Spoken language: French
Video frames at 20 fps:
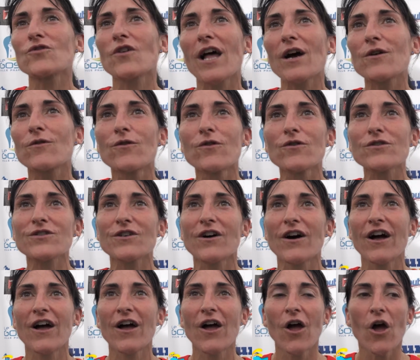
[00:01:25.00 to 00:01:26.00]
de la course.
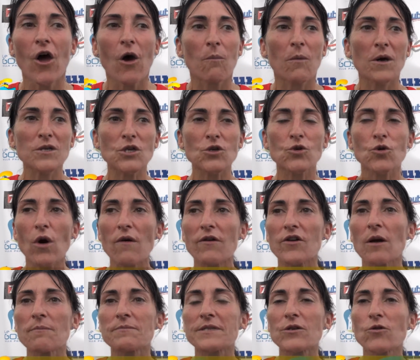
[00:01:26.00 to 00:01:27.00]
Moi j'ai couru
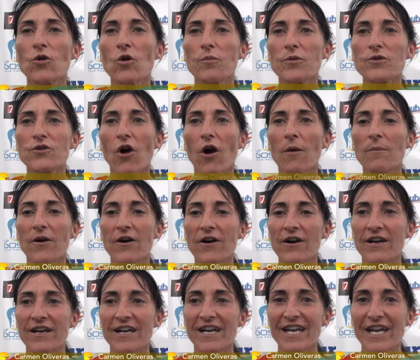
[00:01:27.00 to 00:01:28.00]
avec un petit groupe d'hommes
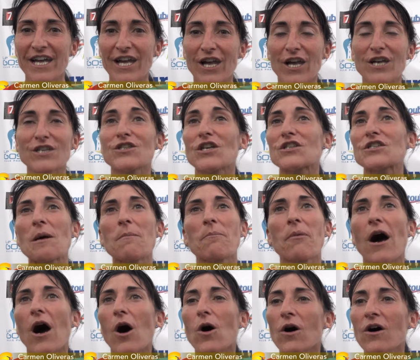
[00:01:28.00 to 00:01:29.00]
c'était
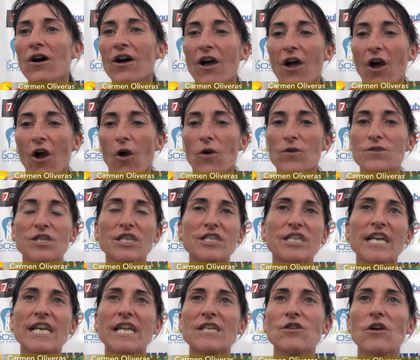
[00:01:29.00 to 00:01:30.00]
sympa, on,
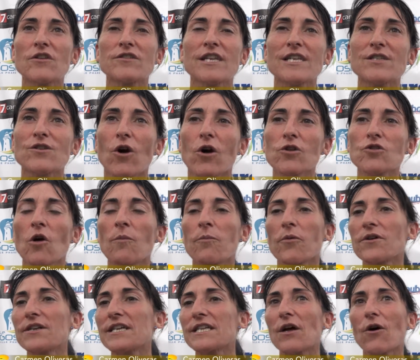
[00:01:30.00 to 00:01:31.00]
s'aidait les uns des autres, on
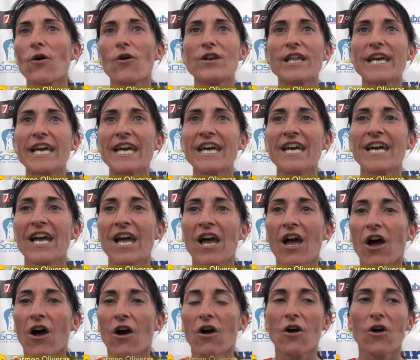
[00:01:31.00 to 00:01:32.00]
prenait des relais.
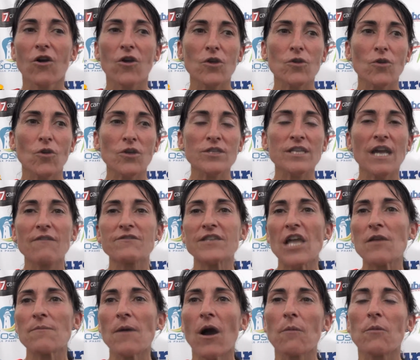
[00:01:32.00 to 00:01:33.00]
Euh, lors, des
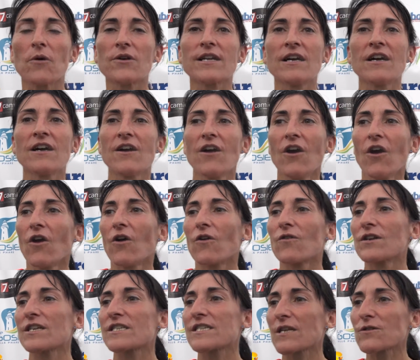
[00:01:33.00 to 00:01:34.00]
ravitaillements,
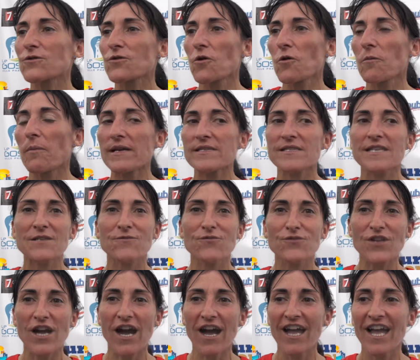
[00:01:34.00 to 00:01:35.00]
on, essayait de se le passer, tout
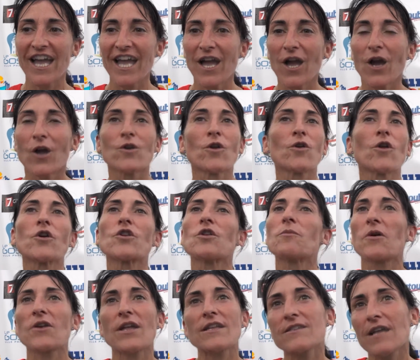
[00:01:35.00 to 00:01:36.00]
ça. Non, non, une
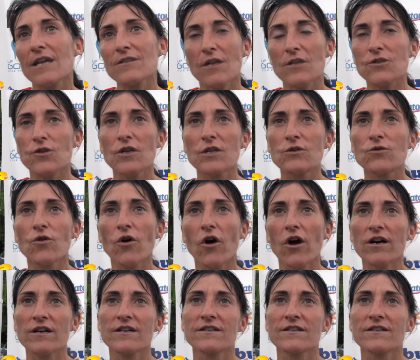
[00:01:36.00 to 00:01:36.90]
bonne entente entre les coureurs.